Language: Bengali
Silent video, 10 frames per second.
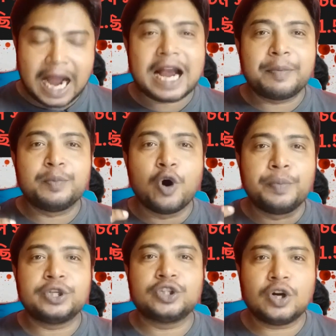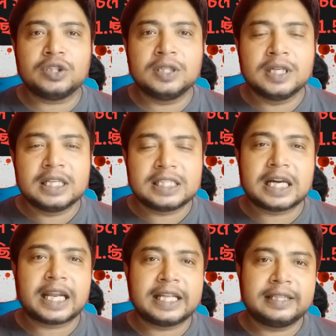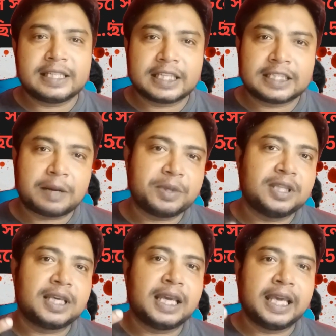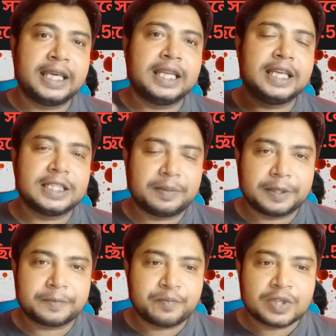আগামী ভবিষ্যৎ যারা এই দেশকে সামনের দিকে এগিয়ে নিয়ে যাবে